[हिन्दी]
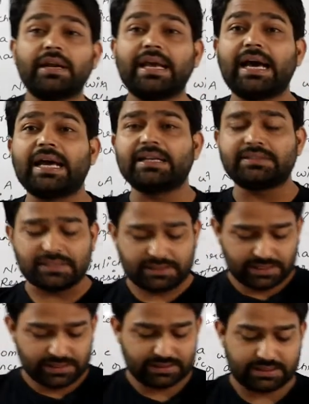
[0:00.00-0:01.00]
नया
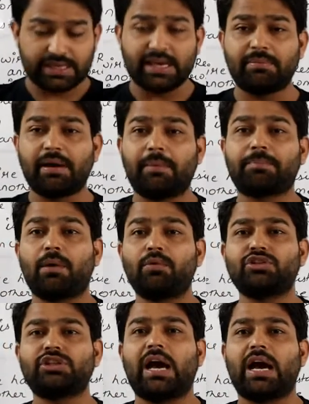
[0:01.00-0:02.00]
रेजिस्टेंस है अब आपका वो
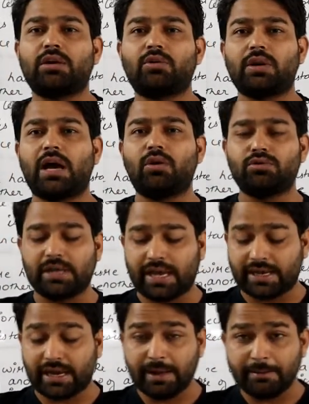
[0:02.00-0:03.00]
चार गुना हो
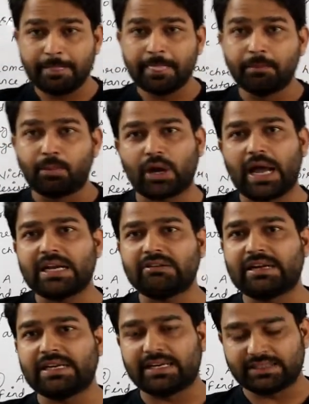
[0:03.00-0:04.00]
जाएगा पुराने
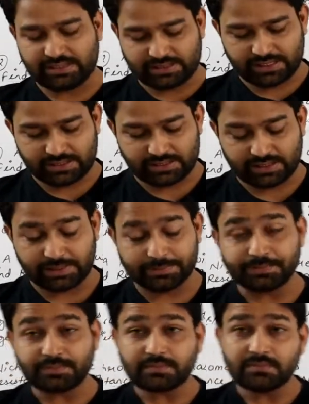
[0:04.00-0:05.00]
वाले रेजिस्टेंस की
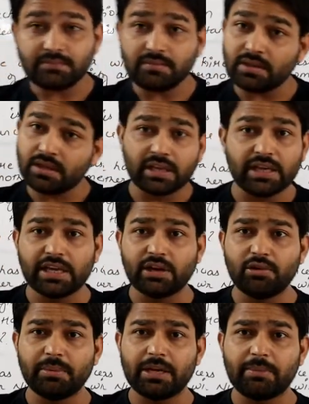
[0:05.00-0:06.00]
क्लियर
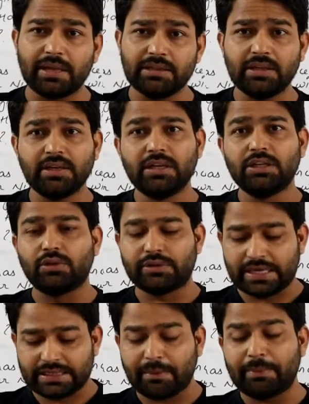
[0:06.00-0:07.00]
हुई मेरी बात तो
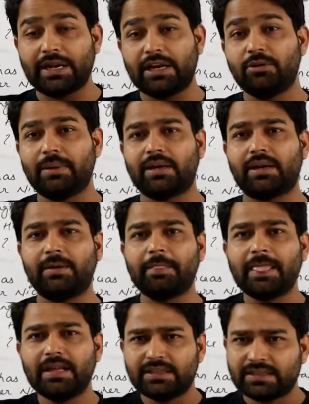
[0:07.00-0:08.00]
ये था पहला न्यूमेरिकल
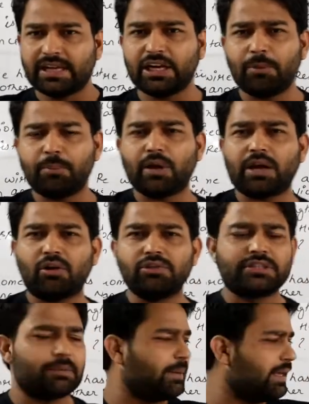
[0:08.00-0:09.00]
देख रहे हो पूरा
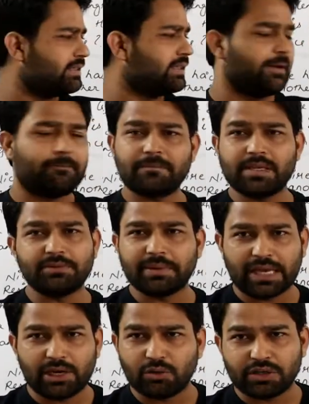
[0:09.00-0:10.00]
कॉन्सेप्ट बेस्ड है इसमें
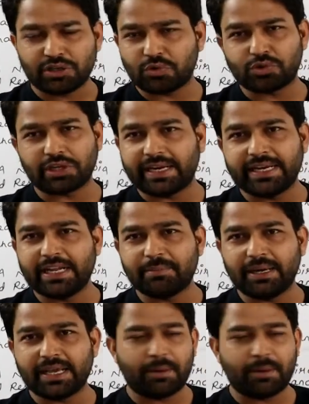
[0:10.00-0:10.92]
कैलकुलेशन कुछ करनी नहीं पड़ी